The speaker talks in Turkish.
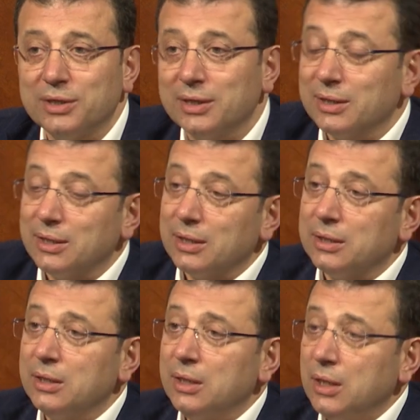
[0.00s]
Ne
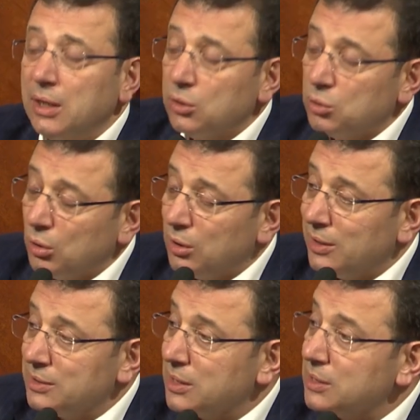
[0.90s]
kadar
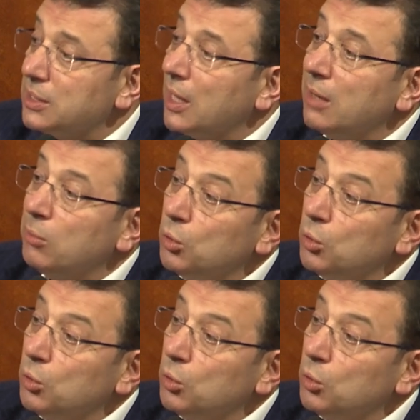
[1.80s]
toleransa sahip